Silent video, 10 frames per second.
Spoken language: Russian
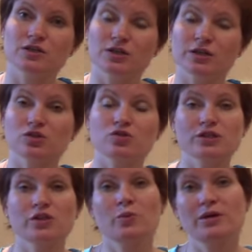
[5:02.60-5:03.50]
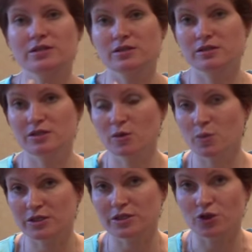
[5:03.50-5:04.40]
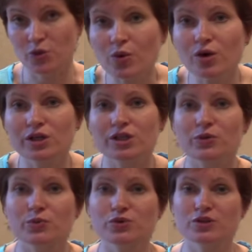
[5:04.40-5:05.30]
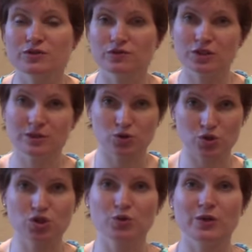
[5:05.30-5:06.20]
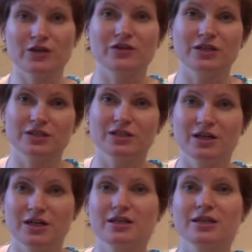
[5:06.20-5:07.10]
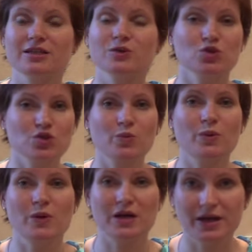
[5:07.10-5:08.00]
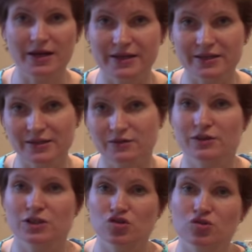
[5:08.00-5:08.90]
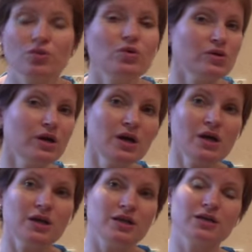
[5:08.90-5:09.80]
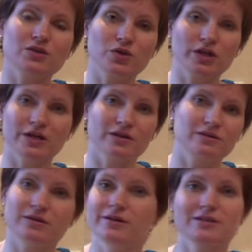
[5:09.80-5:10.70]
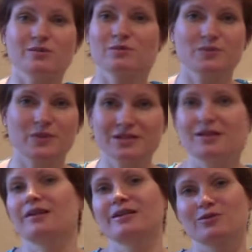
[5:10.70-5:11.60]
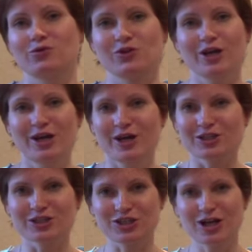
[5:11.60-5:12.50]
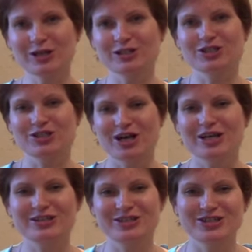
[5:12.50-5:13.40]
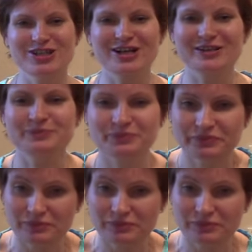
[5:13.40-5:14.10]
и кто занимается, занимался йогой, допустим, вот там же тоже правильное дыхание, это очень помогает. И говорят, что «О, я только этим и спасалась, вот дышала, дышала, дышала».